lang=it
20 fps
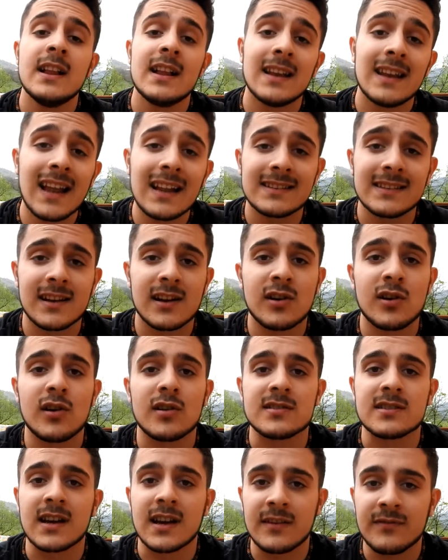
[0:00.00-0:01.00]
L'altra
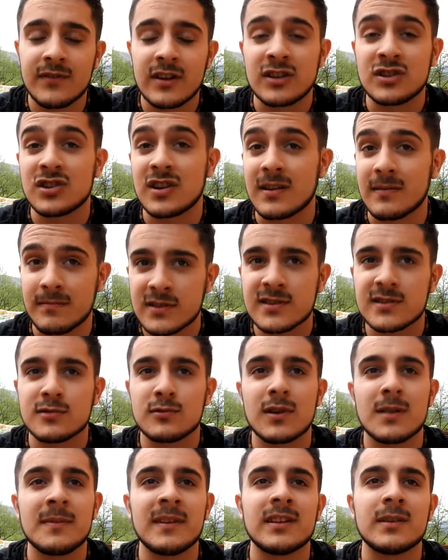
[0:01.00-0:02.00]
cosa che invece quasi
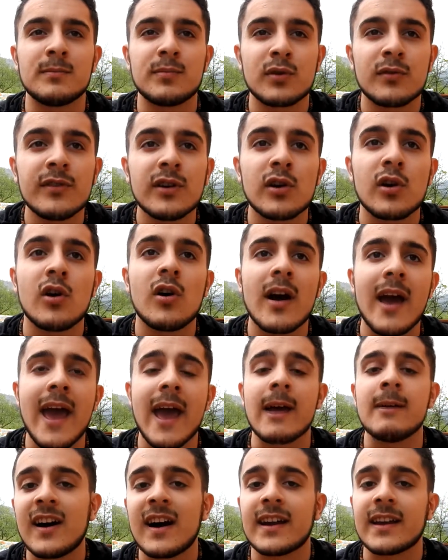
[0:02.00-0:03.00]
sicuramente proverò
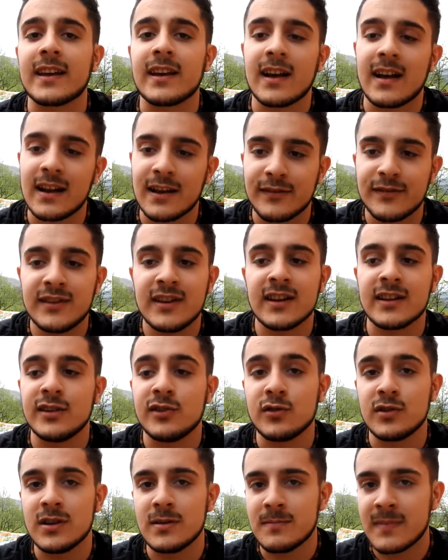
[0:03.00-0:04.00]
è fare alla fine
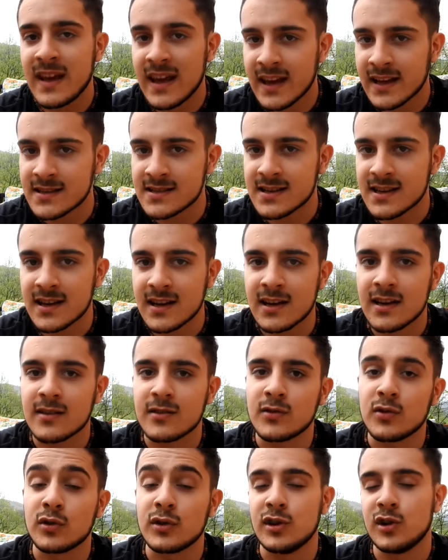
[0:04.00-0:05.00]
di ogni mese
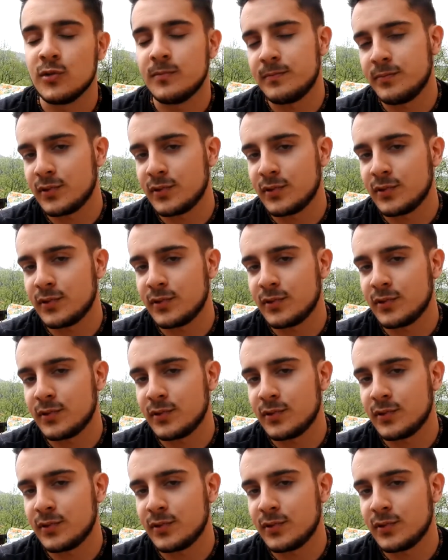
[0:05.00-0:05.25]
o di,